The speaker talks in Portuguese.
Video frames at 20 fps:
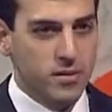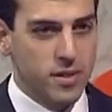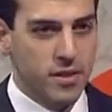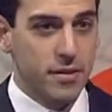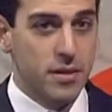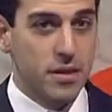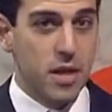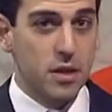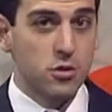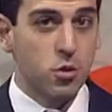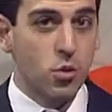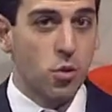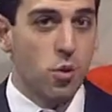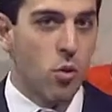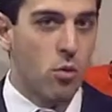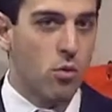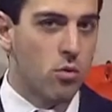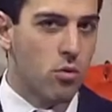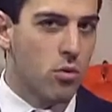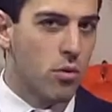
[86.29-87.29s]
Uhum. Na verdade, o
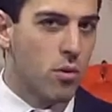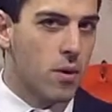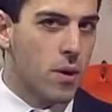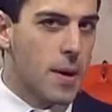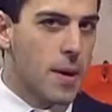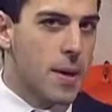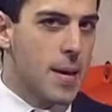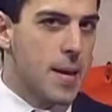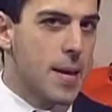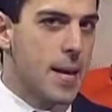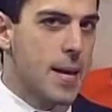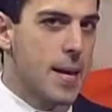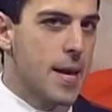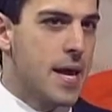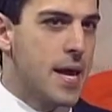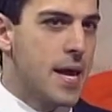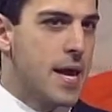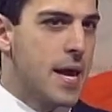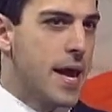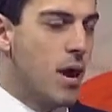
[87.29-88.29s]
ronco
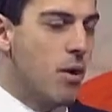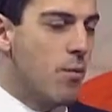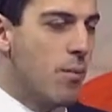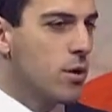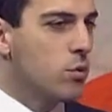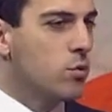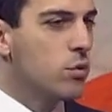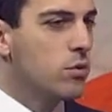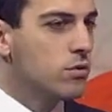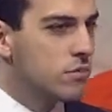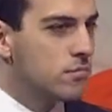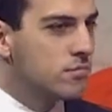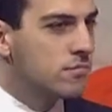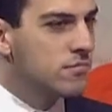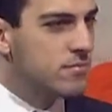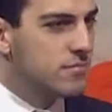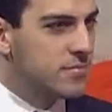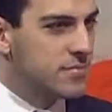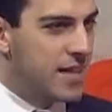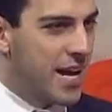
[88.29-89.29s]
é, é o barulho.
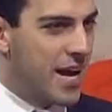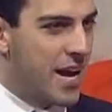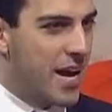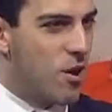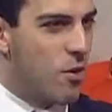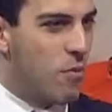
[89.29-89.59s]
Né?